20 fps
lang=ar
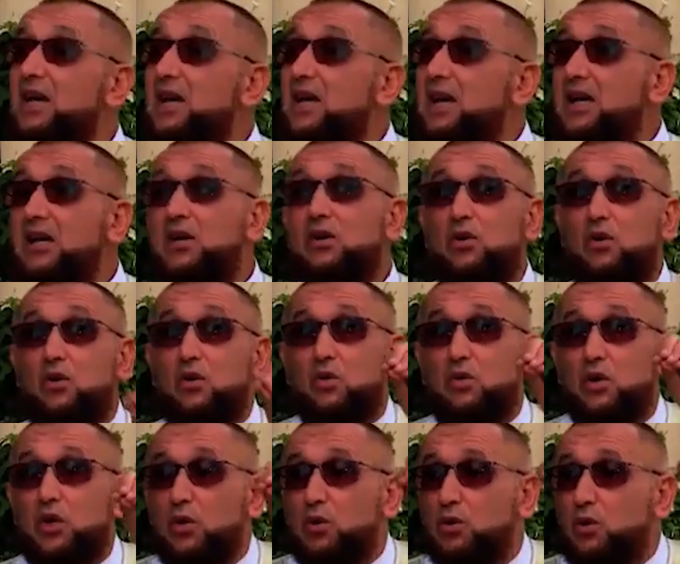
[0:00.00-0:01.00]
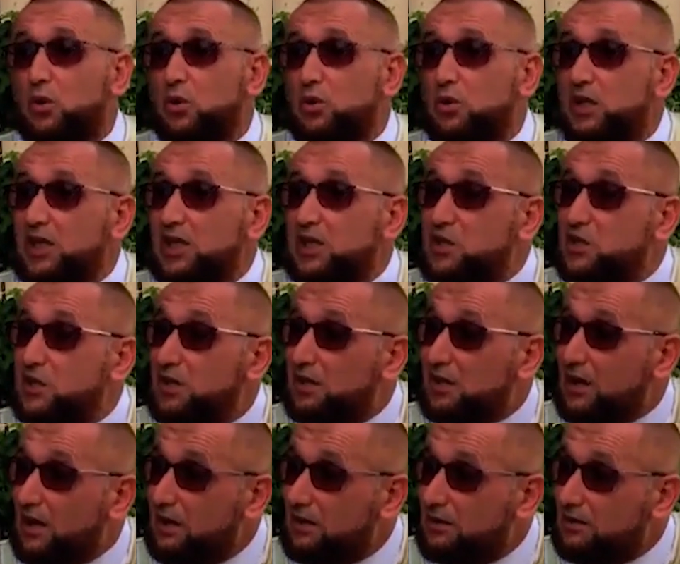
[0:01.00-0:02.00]
النار, من النار ويدخلوا
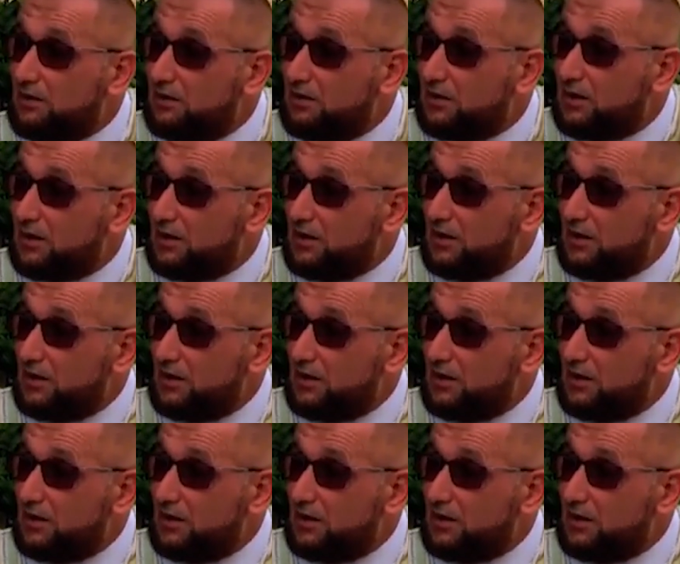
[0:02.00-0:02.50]
للجنة من